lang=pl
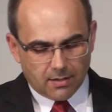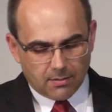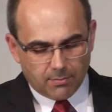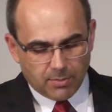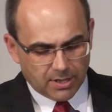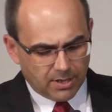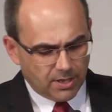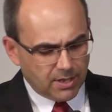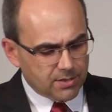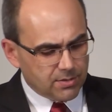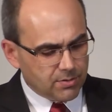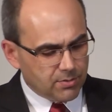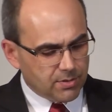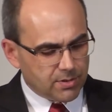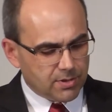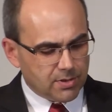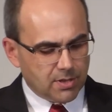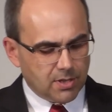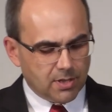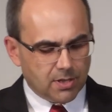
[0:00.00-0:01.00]
Pan
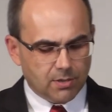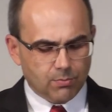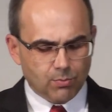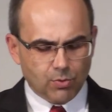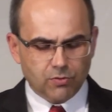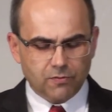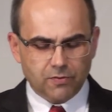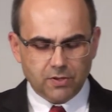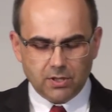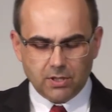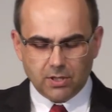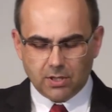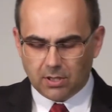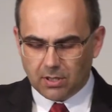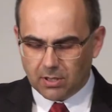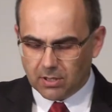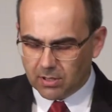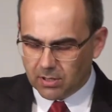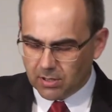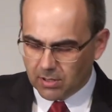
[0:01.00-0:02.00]
Jezus mówi
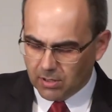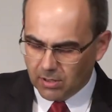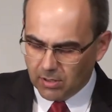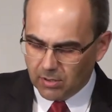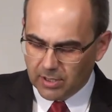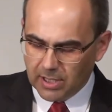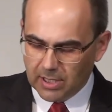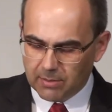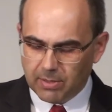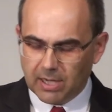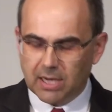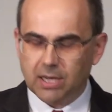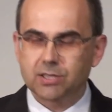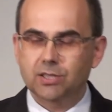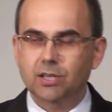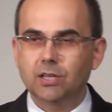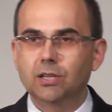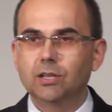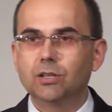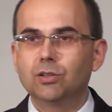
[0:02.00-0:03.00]
o
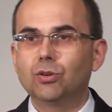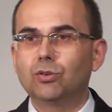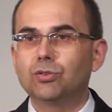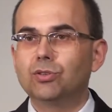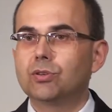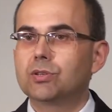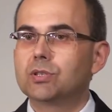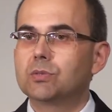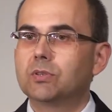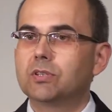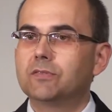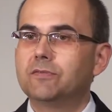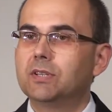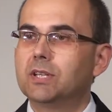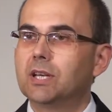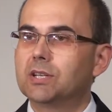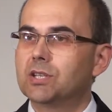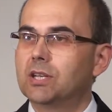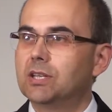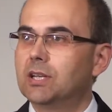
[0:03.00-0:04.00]
najbardziej doniosłych
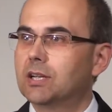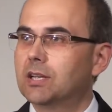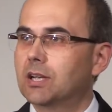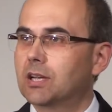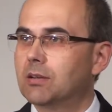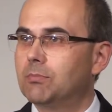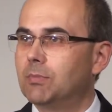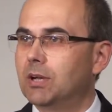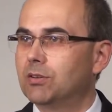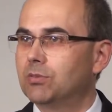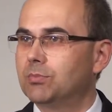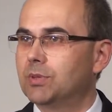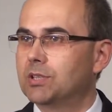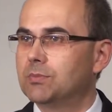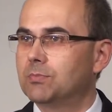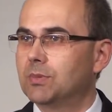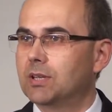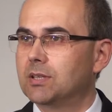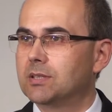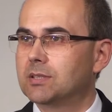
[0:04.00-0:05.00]
wydarzeniach, jakie mają mieć
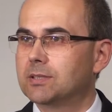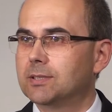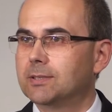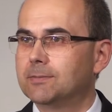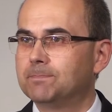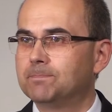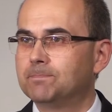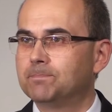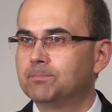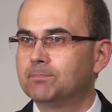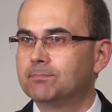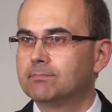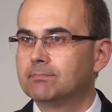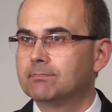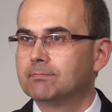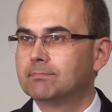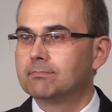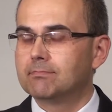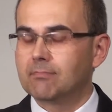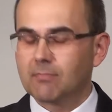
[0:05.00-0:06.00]
miejsce.
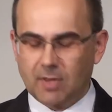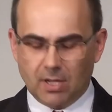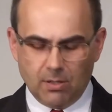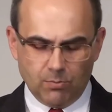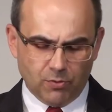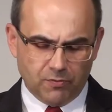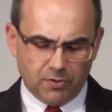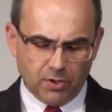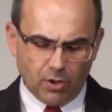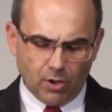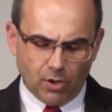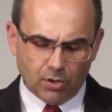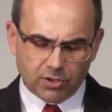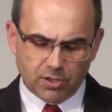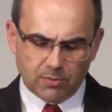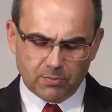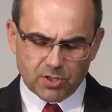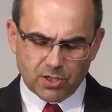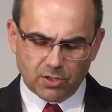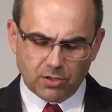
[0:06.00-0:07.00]
Mówi o
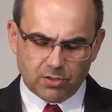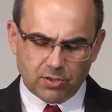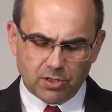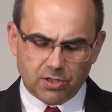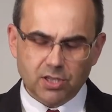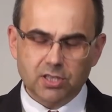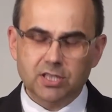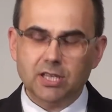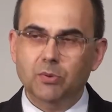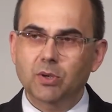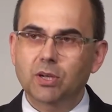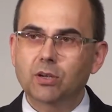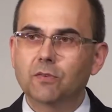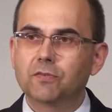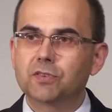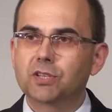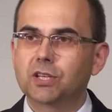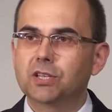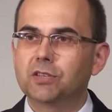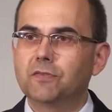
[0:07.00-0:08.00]
tym, co dotyczy całego
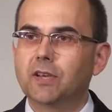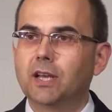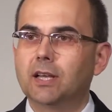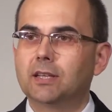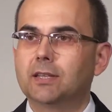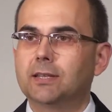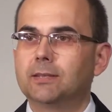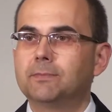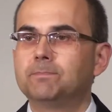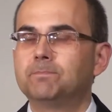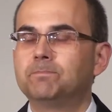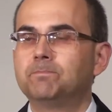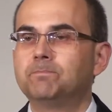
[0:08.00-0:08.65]
wszechświata